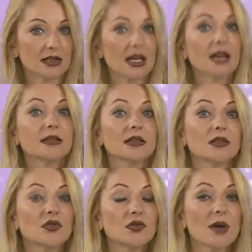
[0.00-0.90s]
kendini
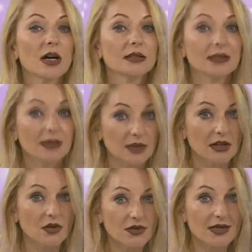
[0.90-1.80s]
kurban
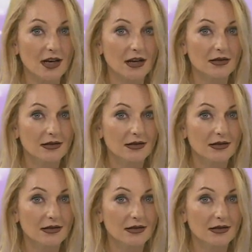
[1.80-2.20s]
edebiliyorsa